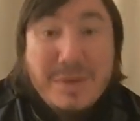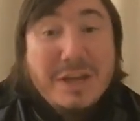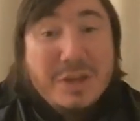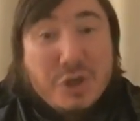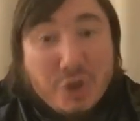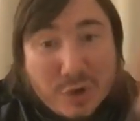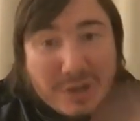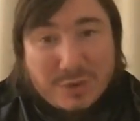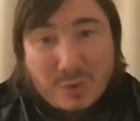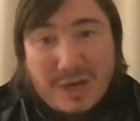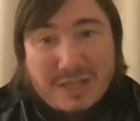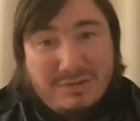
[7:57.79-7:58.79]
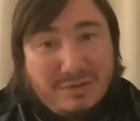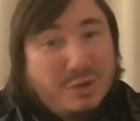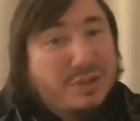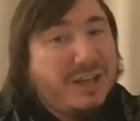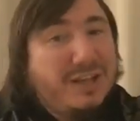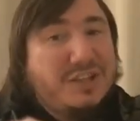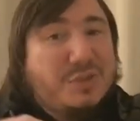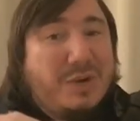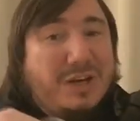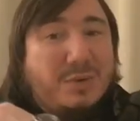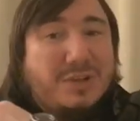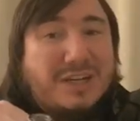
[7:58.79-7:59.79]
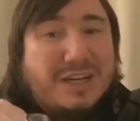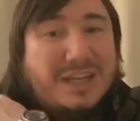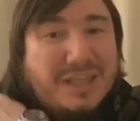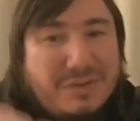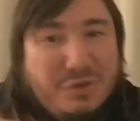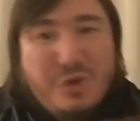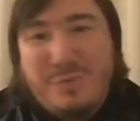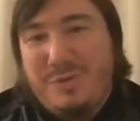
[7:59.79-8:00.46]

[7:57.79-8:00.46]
И это еще раз указывает то, что Аллах Субхану Ва ни в чем не